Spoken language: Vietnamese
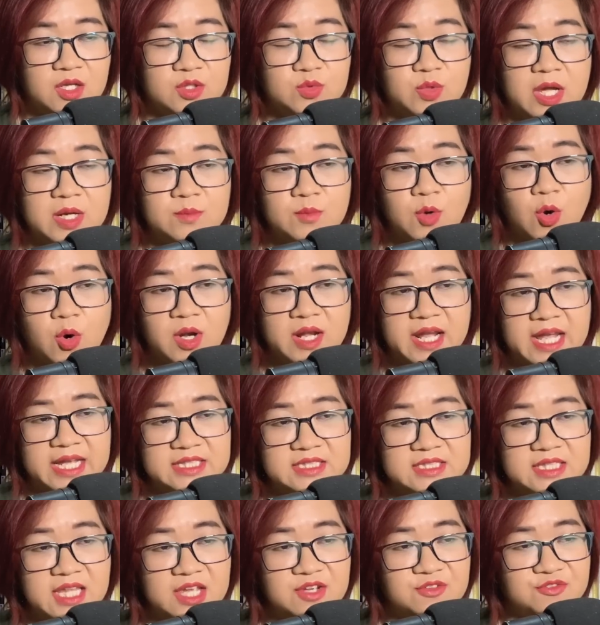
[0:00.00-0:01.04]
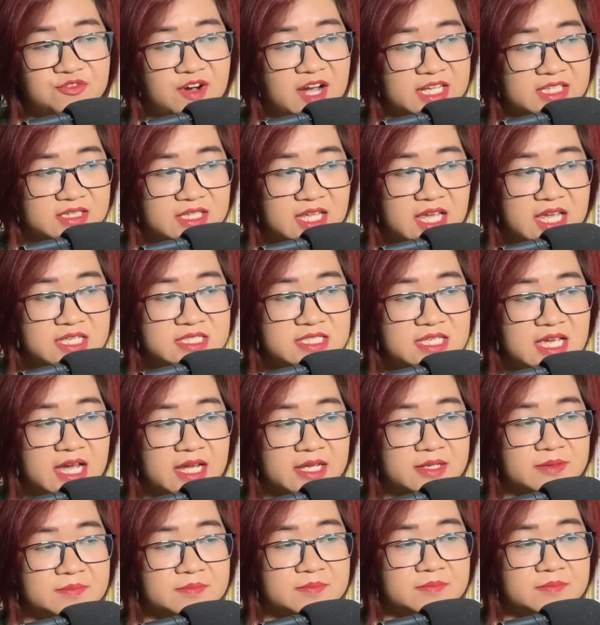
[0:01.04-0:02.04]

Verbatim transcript: toàn bộ cánh tay phải tê dại.